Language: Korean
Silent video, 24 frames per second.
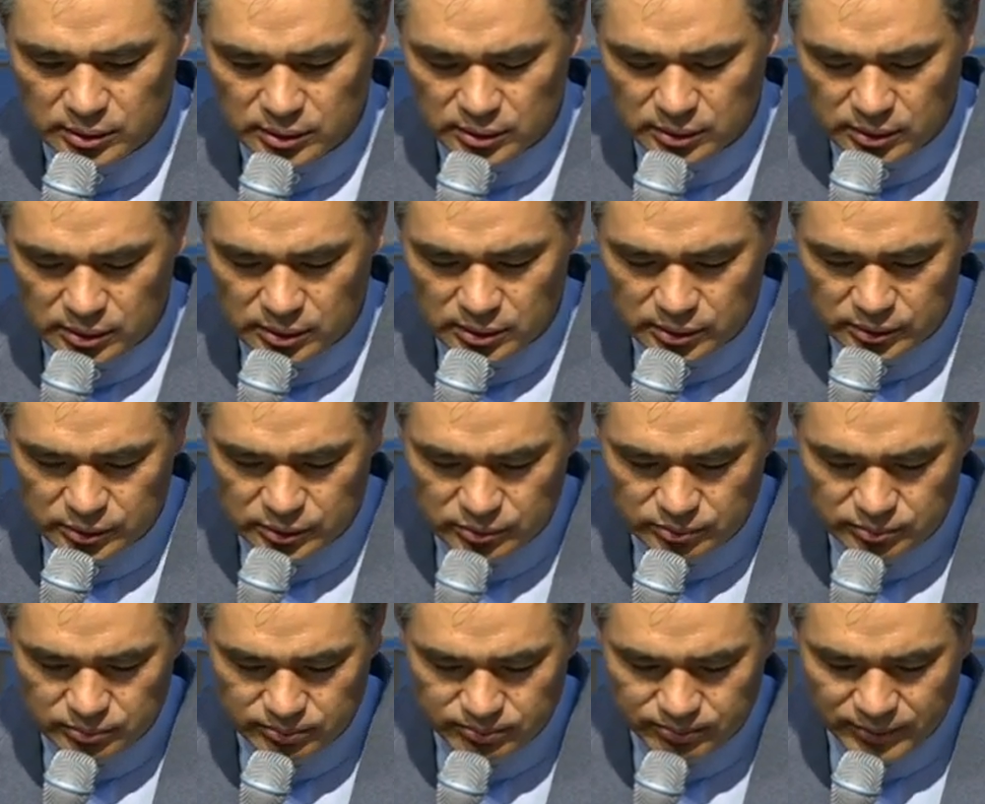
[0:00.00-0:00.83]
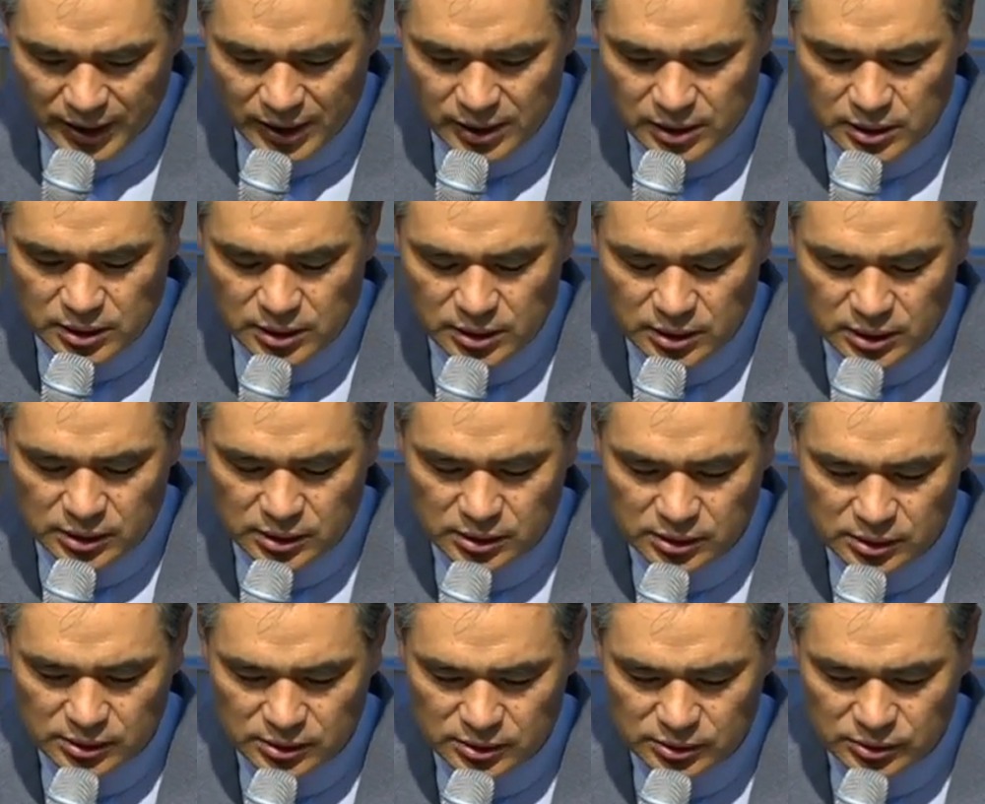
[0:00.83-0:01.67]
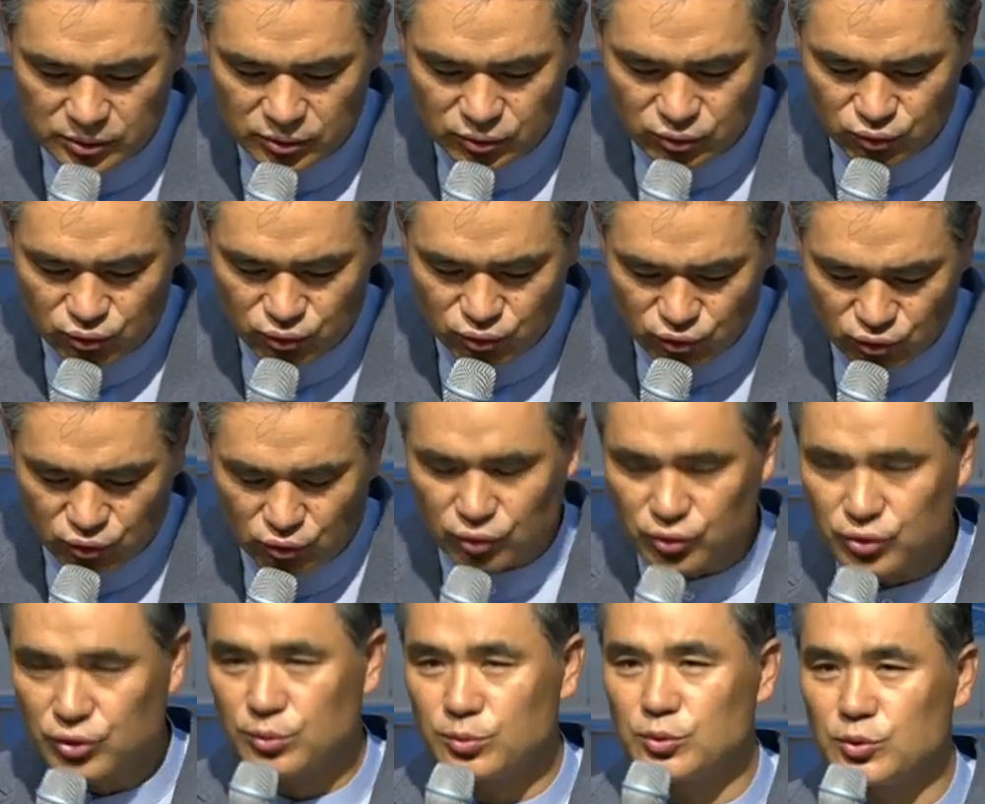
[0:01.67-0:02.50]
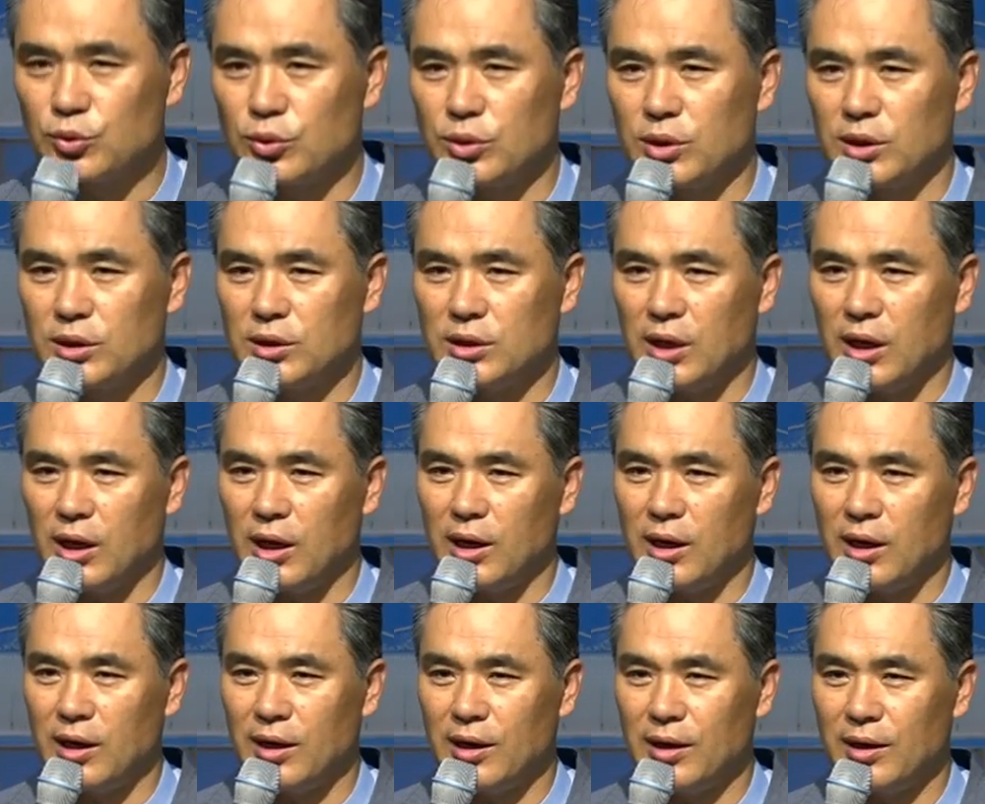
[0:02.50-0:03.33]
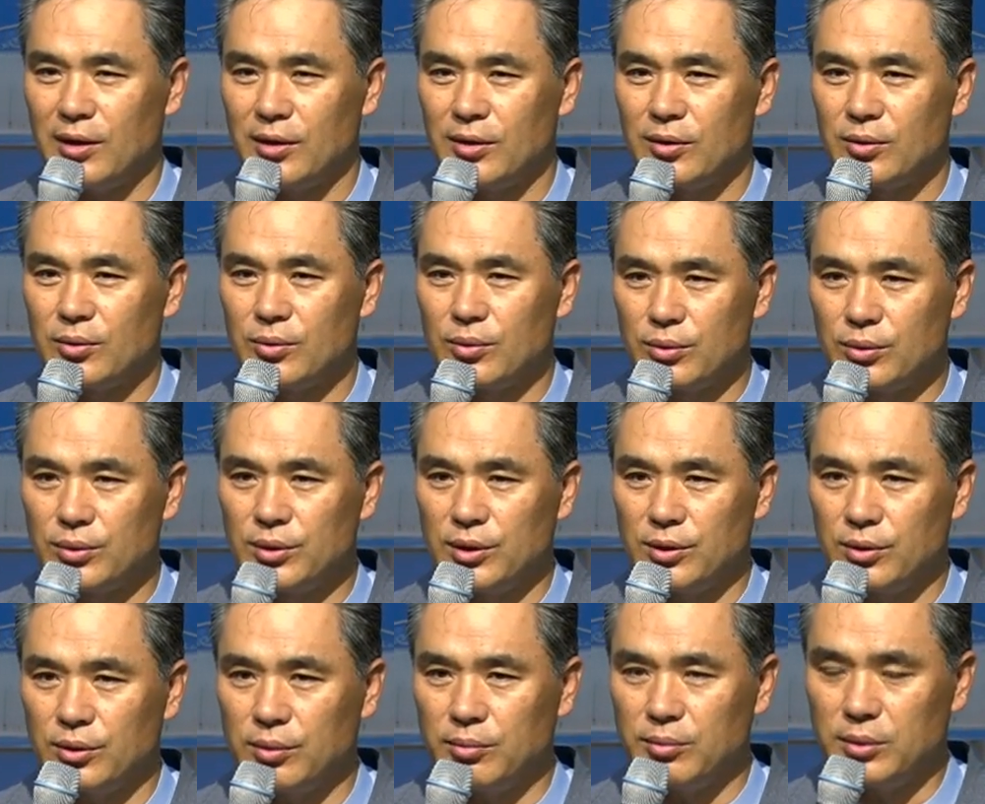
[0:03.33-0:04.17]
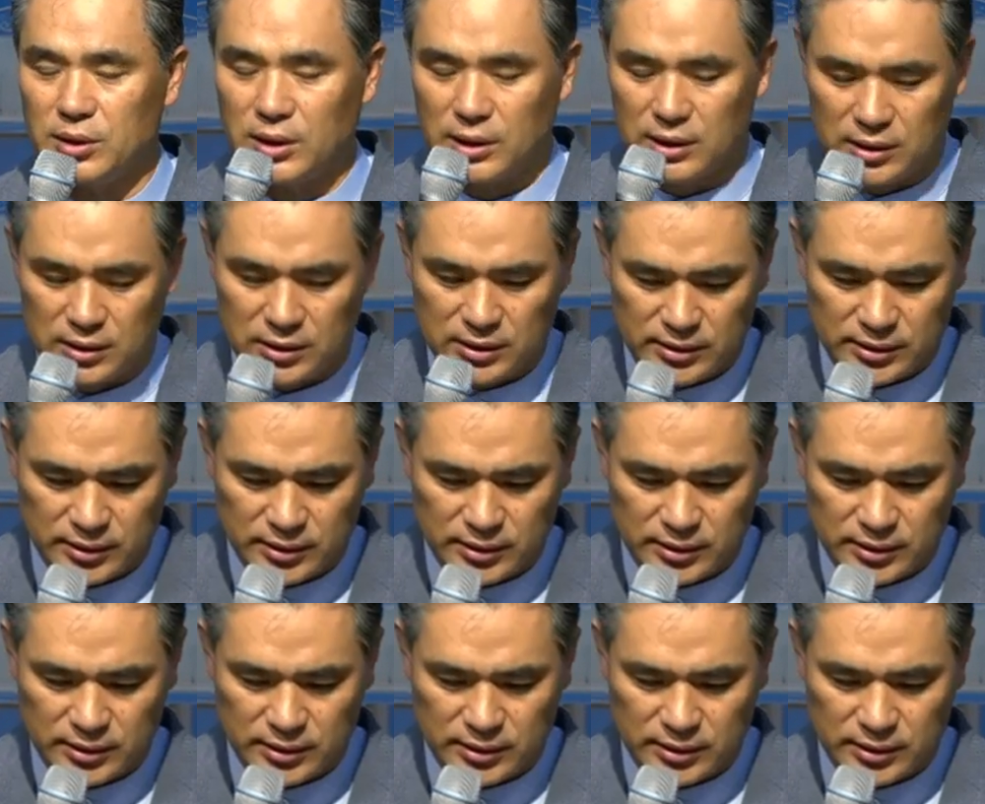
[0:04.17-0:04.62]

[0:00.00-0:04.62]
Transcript: 어, 빨리 죽었으면 좋겠다. 그런 내용입니다.